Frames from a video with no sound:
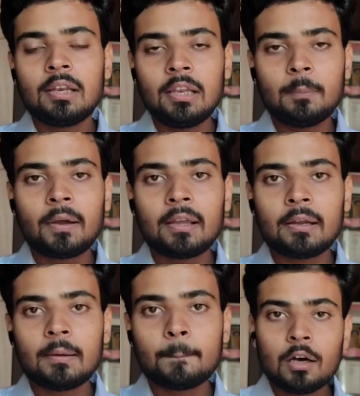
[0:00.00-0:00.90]
ले
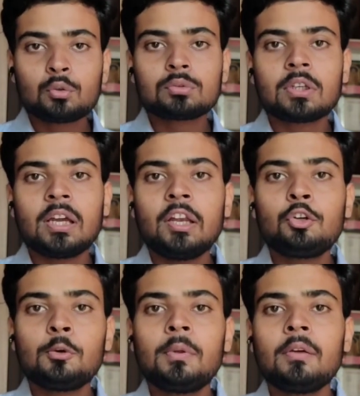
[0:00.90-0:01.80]
पाएगा और दूसरा है
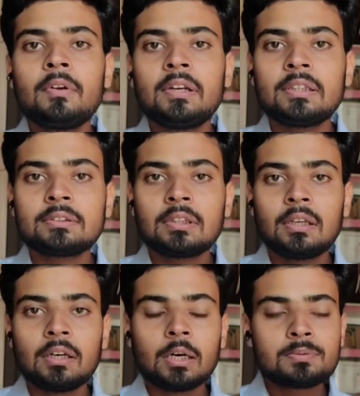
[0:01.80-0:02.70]
टू बी अ विटनेस
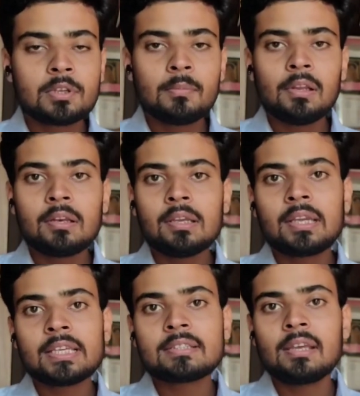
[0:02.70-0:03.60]
अब सिमिलर ही
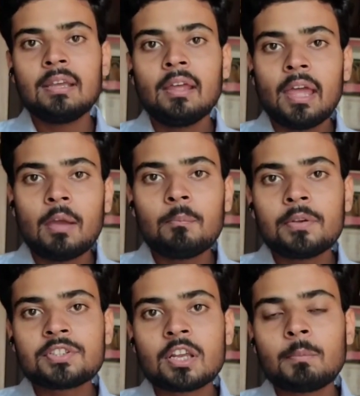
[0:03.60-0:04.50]
केस है
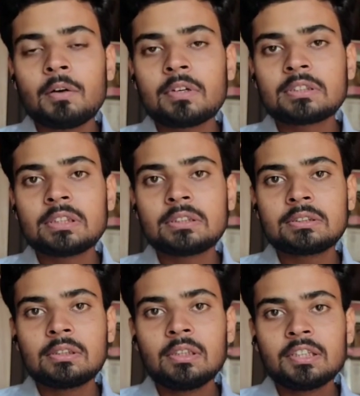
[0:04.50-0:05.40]
एमपी शर्मा वर्सेस